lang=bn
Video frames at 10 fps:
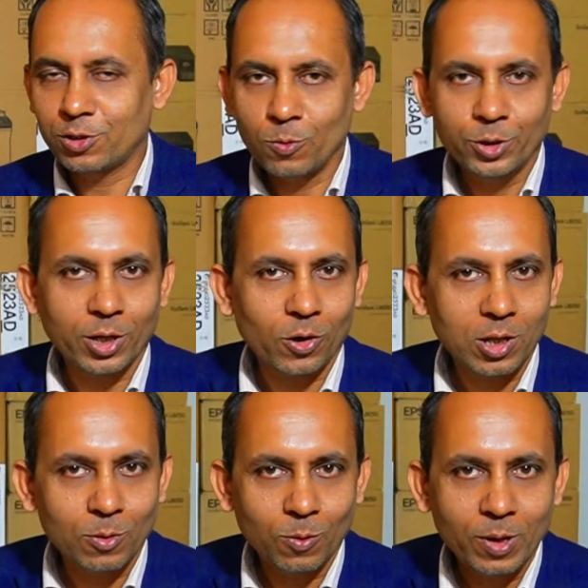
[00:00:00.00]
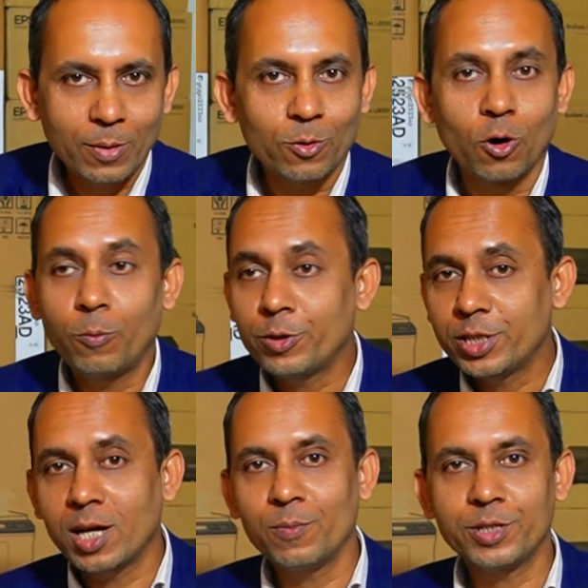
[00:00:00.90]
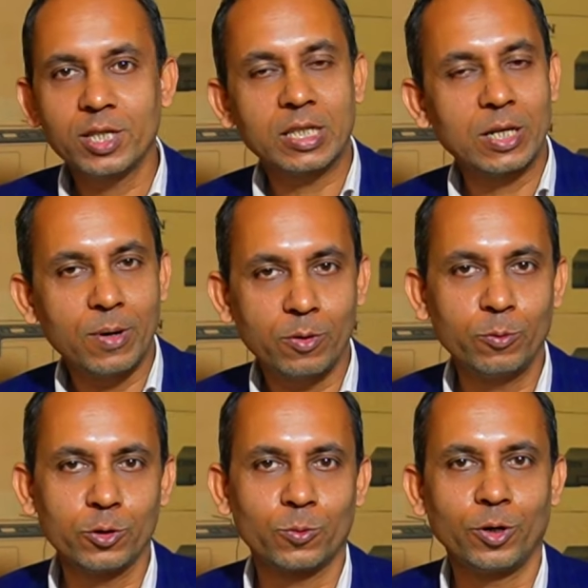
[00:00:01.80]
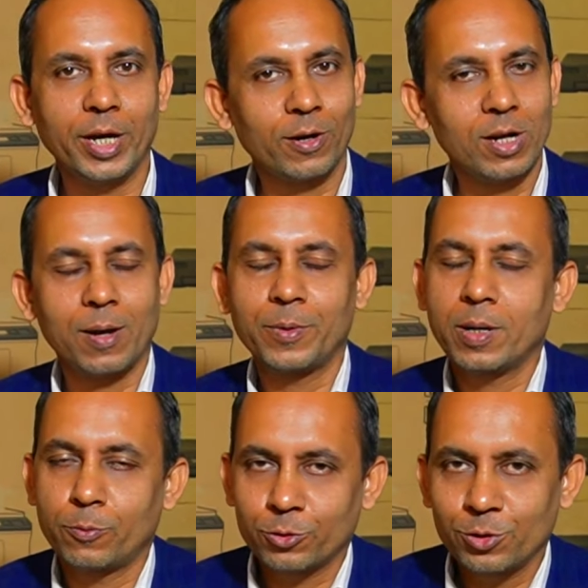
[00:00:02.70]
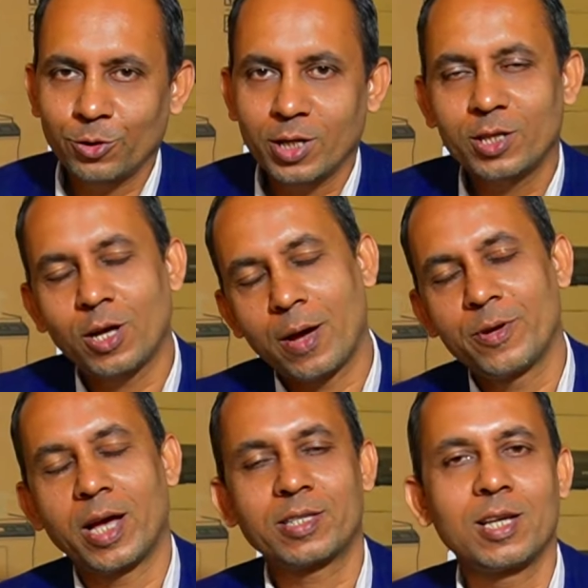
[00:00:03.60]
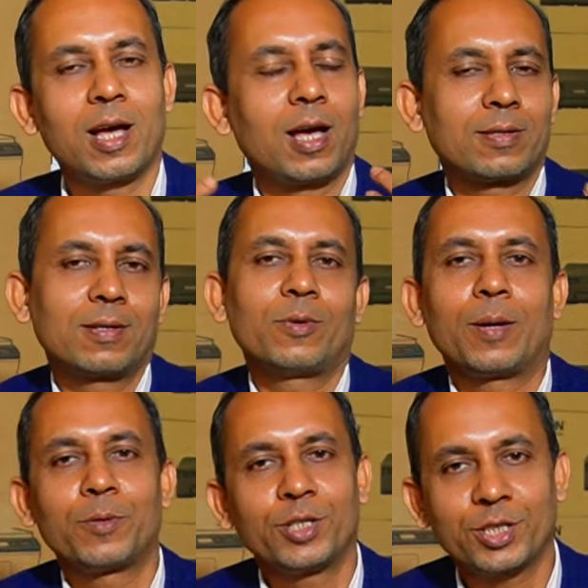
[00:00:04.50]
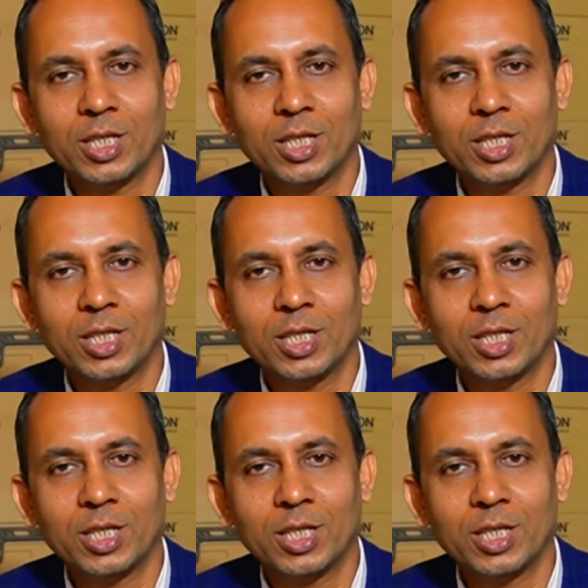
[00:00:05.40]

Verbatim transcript: সম্বন্ধে কথা বলবো এবং অফিসিয়াল মেশিন কিভাবে বুঝবো এগুলি আপনারা প্রশ্ন করেন তো আমি আসি হাসান ভাই আপনাদের